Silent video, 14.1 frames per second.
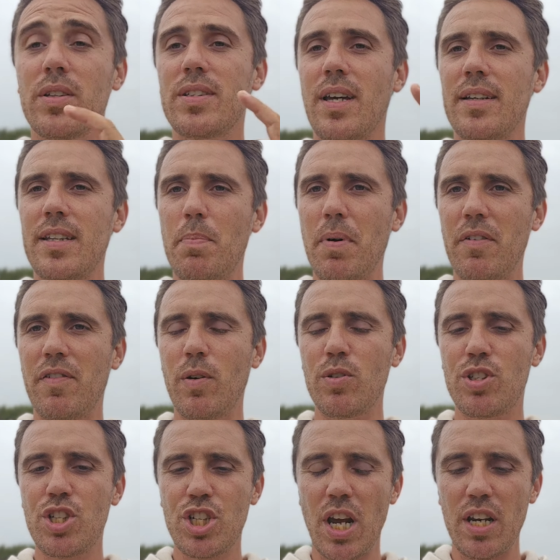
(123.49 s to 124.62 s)
c'est Interparfum
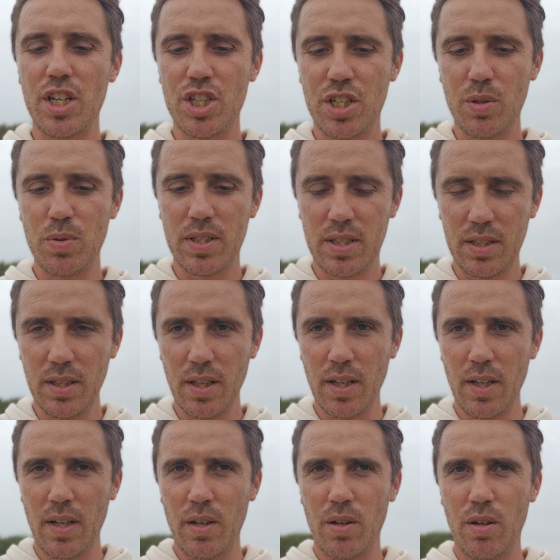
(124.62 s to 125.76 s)
aussi que j'ai allégé aussi.
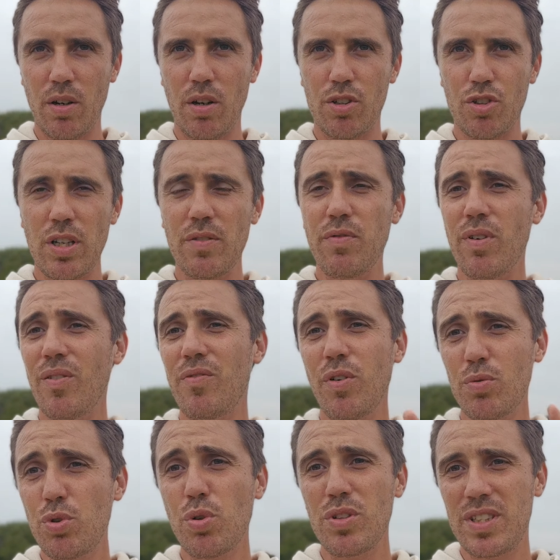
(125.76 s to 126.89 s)
J'en ai
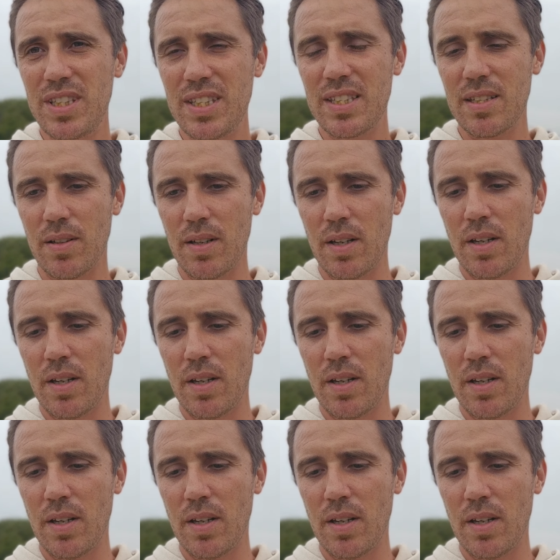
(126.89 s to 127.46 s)
vendu que 10.